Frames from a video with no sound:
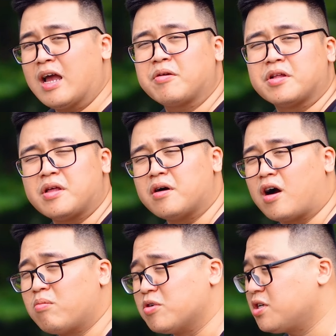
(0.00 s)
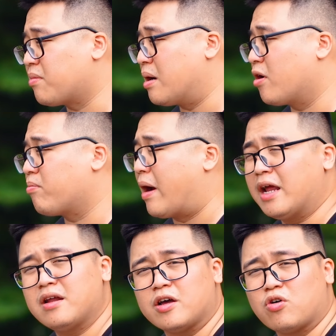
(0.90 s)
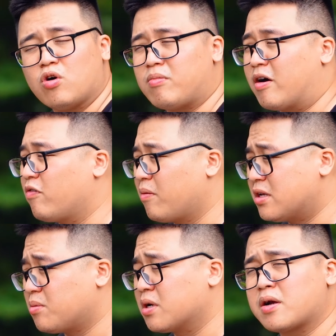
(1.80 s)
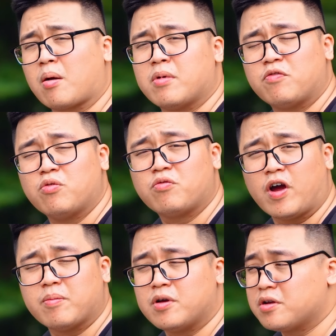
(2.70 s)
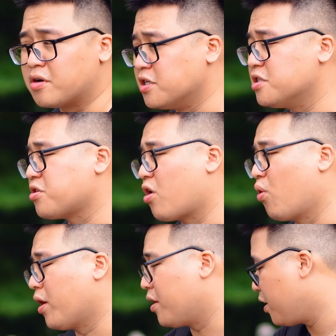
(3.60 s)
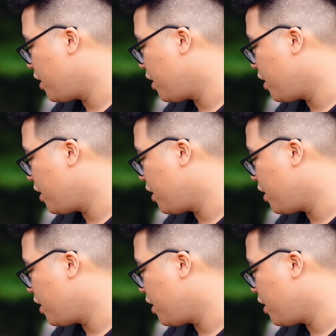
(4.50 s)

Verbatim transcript: Anh em có thể tin được không, một chiếc máy mà nó bé như này thôi mà nó vẫn đang cho mình cái cảm biến full frame cực kỳ xịn sò luôn.